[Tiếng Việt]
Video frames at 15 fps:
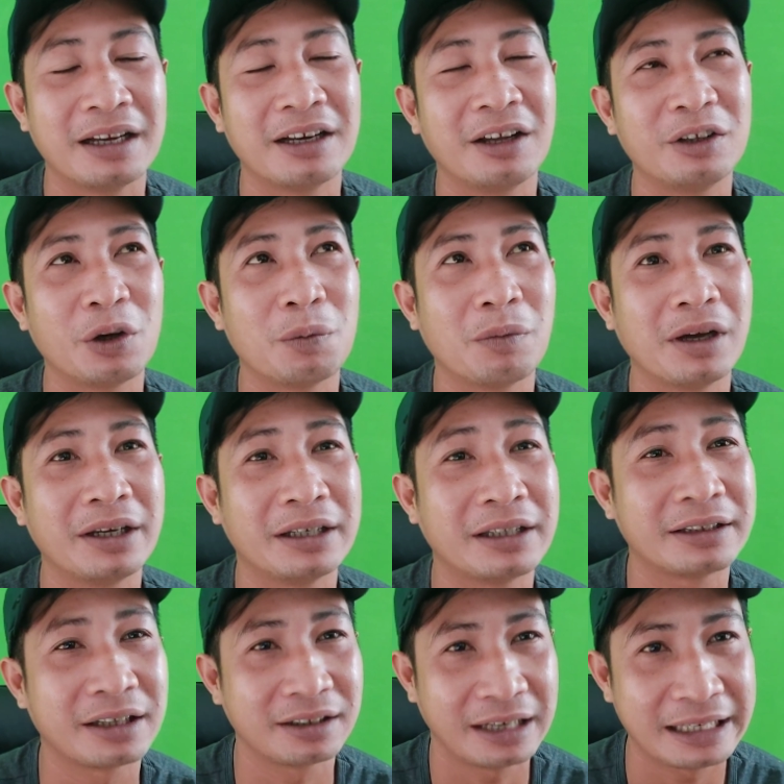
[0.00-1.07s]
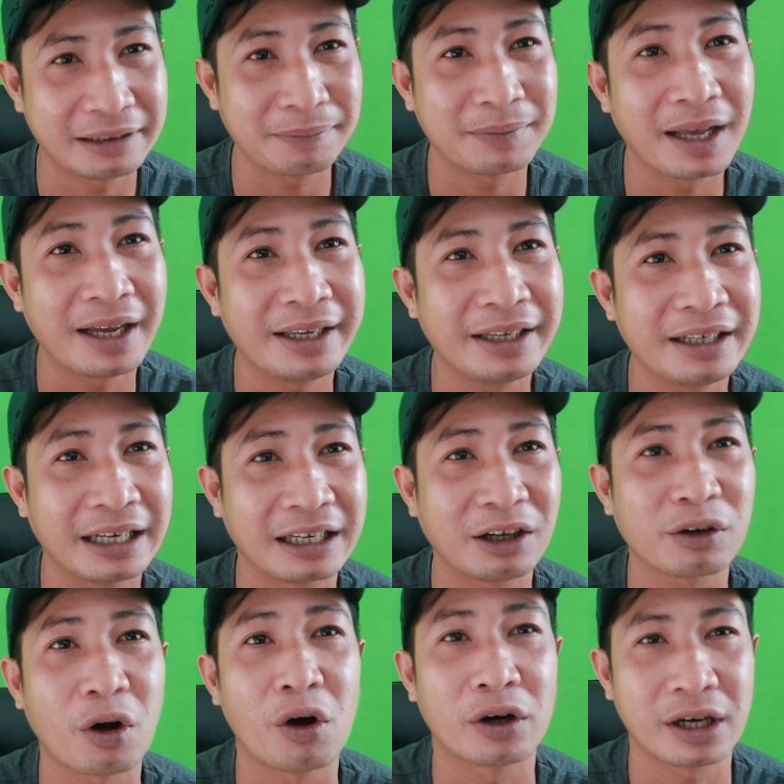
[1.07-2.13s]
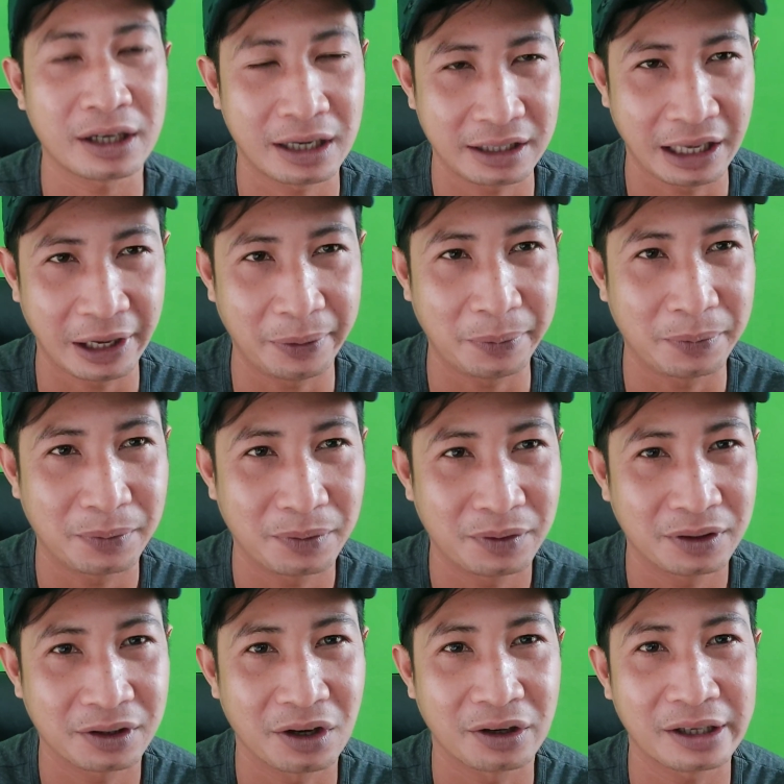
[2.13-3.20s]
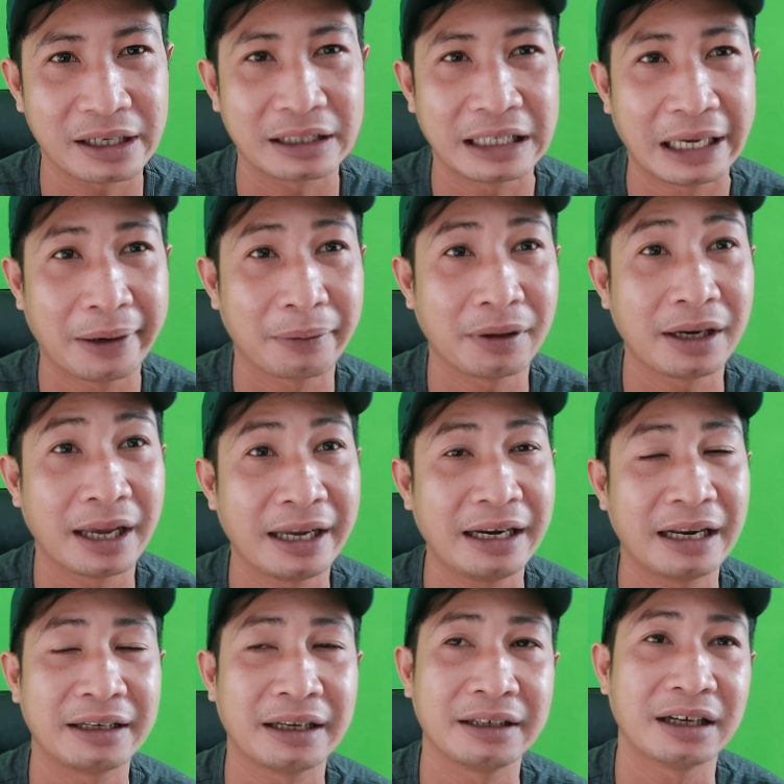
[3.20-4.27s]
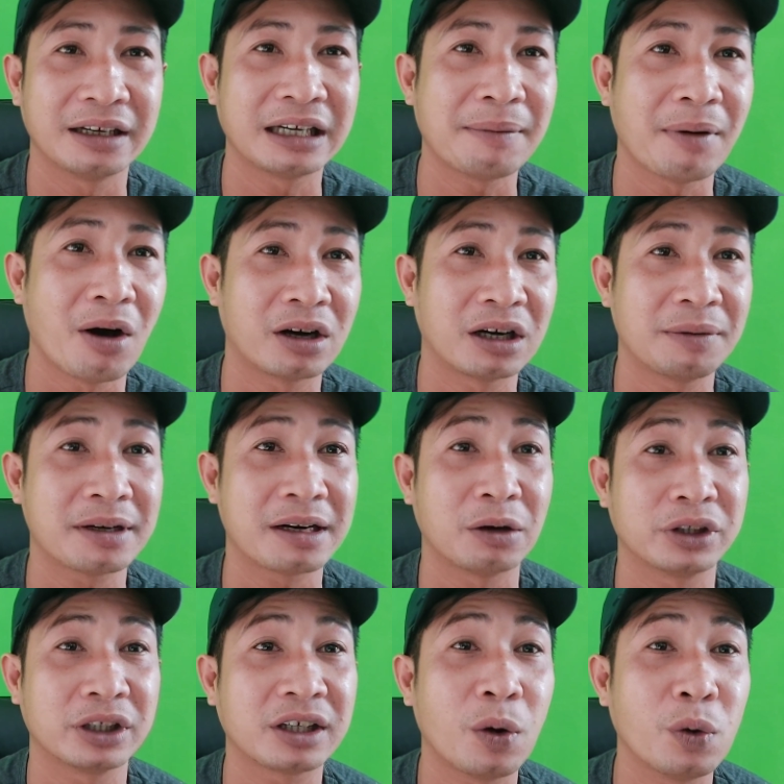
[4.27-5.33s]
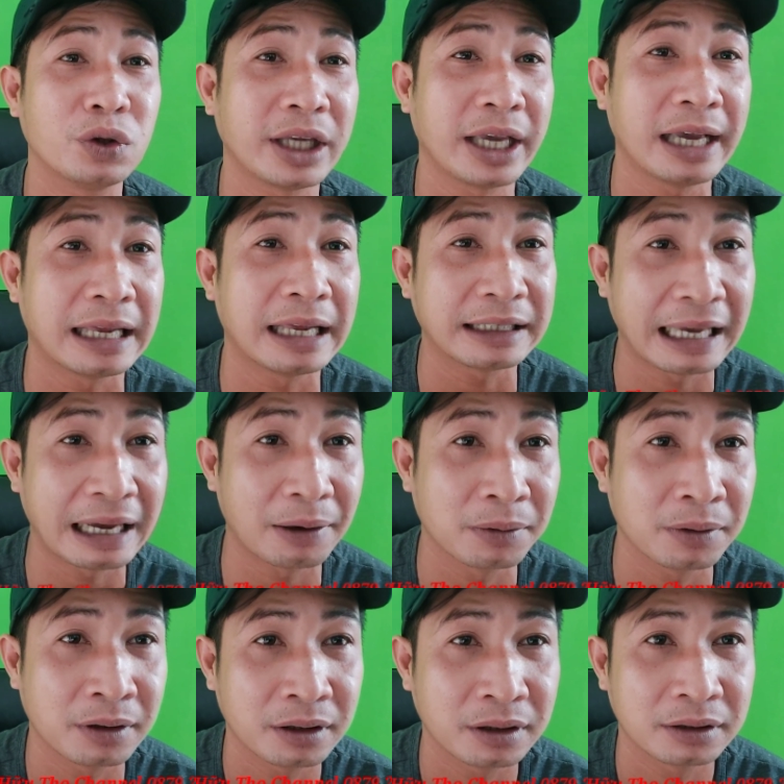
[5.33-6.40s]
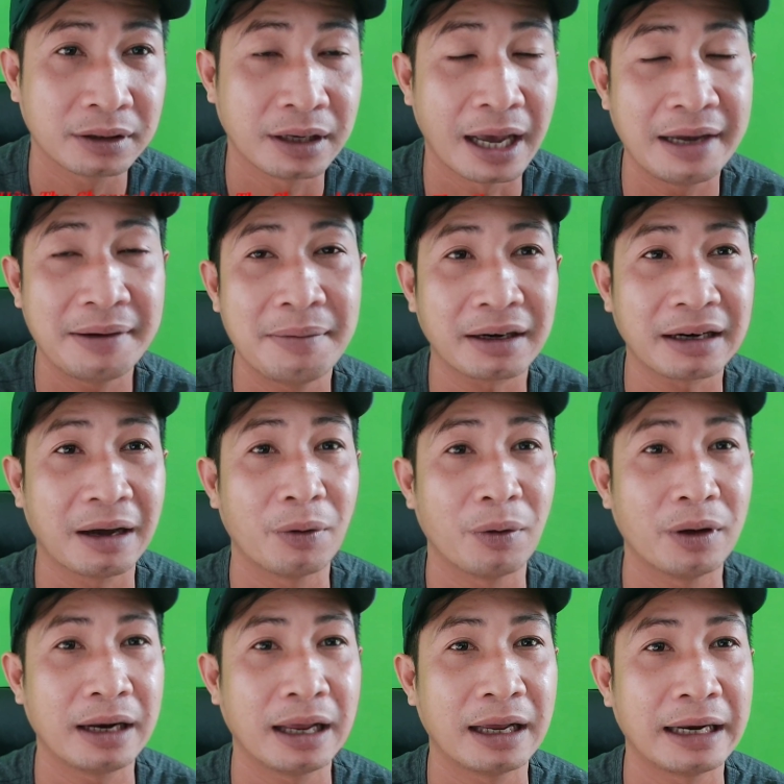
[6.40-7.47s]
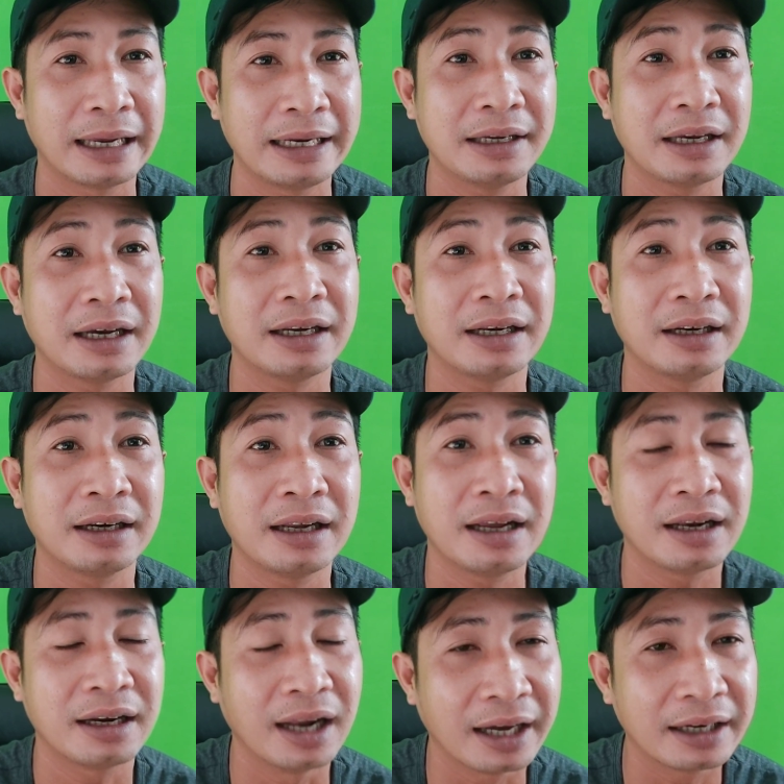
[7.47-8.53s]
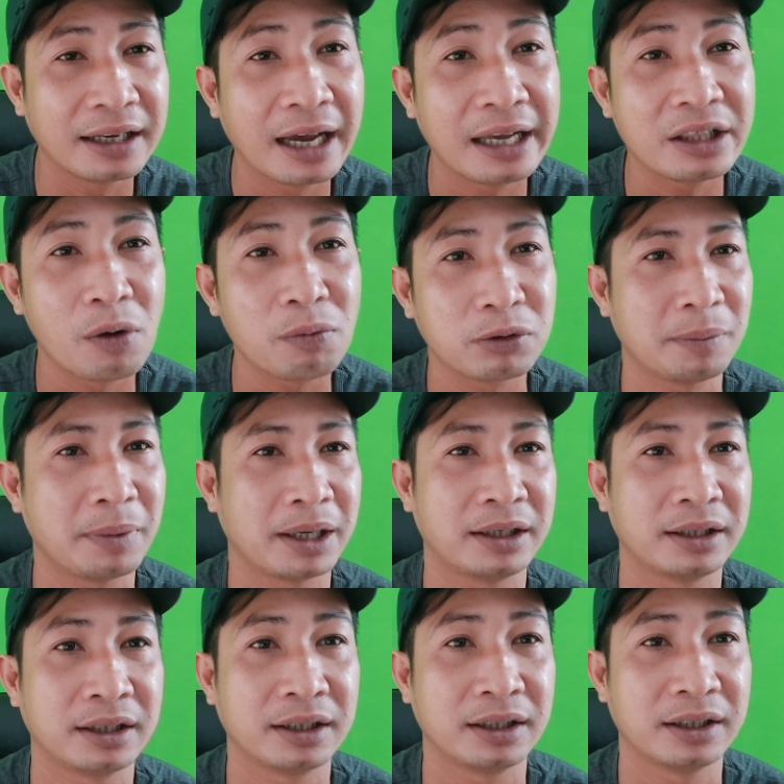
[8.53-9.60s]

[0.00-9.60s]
nói chung thì từ từ đây sắp tới thì còn rất là nhiều, còn rất là nhiều có thể là từ những cái bọn nó bắt đầu sẽ cấu xé lẫn nhau để bắt đầu là lấy những cái lợi thế tốt cho mình,